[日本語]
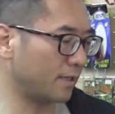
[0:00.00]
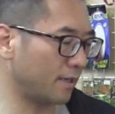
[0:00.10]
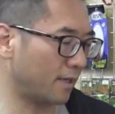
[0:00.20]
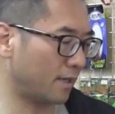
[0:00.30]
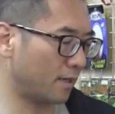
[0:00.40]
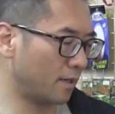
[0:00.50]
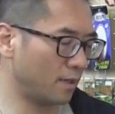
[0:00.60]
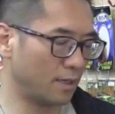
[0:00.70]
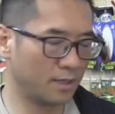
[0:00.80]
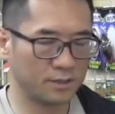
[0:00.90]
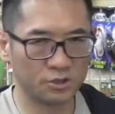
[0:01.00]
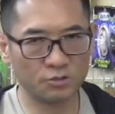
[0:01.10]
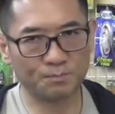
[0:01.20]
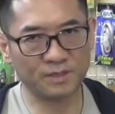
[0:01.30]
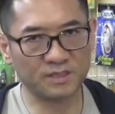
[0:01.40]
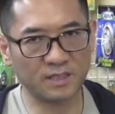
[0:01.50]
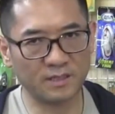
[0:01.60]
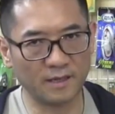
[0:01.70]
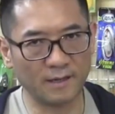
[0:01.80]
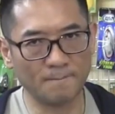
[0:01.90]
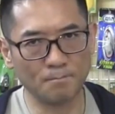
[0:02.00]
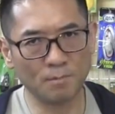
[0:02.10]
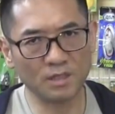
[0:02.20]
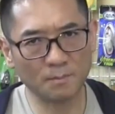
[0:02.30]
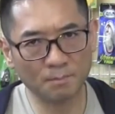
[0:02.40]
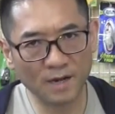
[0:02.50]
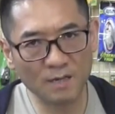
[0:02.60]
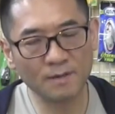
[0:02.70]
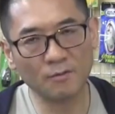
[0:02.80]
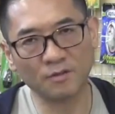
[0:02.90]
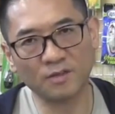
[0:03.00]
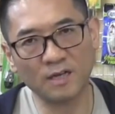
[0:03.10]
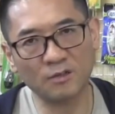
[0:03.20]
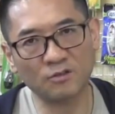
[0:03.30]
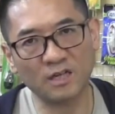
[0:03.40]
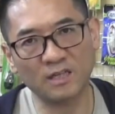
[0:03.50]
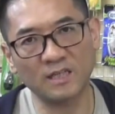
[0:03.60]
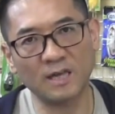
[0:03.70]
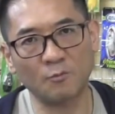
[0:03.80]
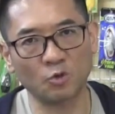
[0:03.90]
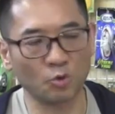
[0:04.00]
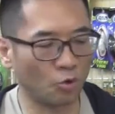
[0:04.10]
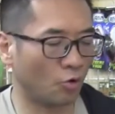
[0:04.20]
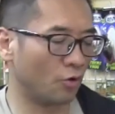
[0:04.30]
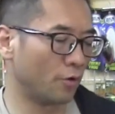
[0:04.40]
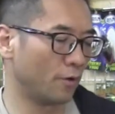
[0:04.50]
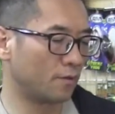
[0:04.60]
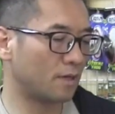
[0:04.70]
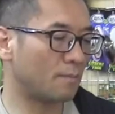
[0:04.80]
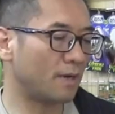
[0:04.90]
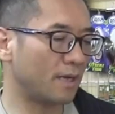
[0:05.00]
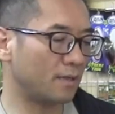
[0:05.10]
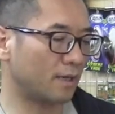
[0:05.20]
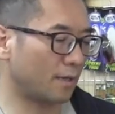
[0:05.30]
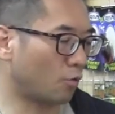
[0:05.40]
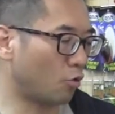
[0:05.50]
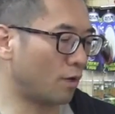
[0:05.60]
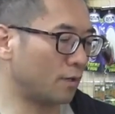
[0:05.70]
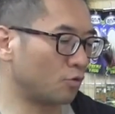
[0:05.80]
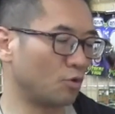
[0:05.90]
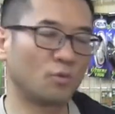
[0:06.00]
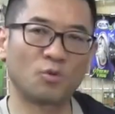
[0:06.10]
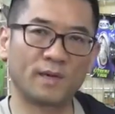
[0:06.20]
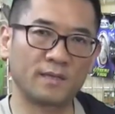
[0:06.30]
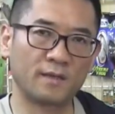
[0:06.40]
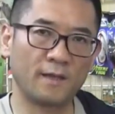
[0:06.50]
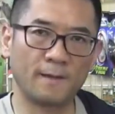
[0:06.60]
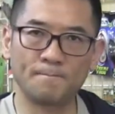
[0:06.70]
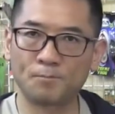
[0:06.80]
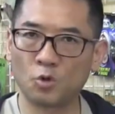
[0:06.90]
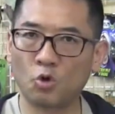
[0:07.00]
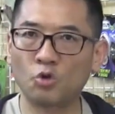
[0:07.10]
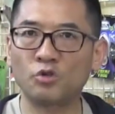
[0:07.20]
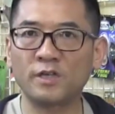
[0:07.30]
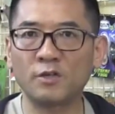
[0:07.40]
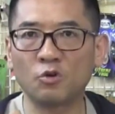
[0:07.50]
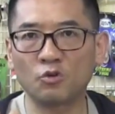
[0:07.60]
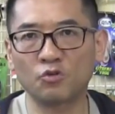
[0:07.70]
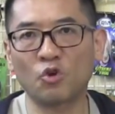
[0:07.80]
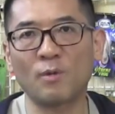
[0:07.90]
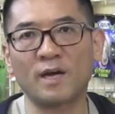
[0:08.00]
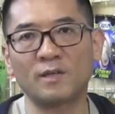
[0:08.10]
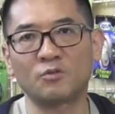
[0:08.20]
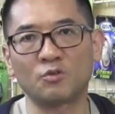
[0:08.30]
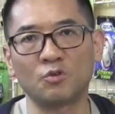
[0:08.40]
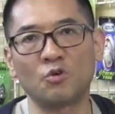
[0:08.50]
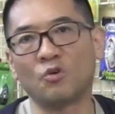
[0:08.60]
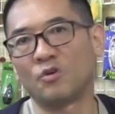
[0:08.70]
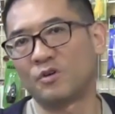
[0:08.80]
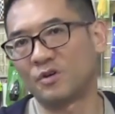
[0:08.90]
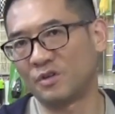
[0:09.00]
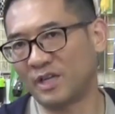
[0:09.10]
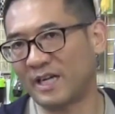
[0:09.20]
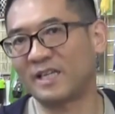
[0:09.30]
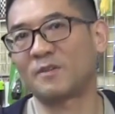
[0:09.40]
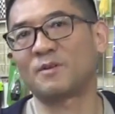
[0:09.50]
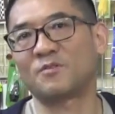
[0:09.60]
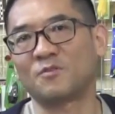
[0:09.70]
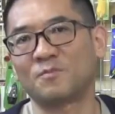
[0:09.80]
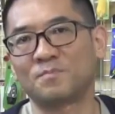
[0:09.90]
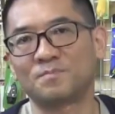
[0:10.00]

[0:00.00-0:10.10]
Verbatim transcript: 体で出品していて、まだ売買は成立されていないもののさんまんえんだいこう半というものもあって、このリールの相場感というのを理解できます。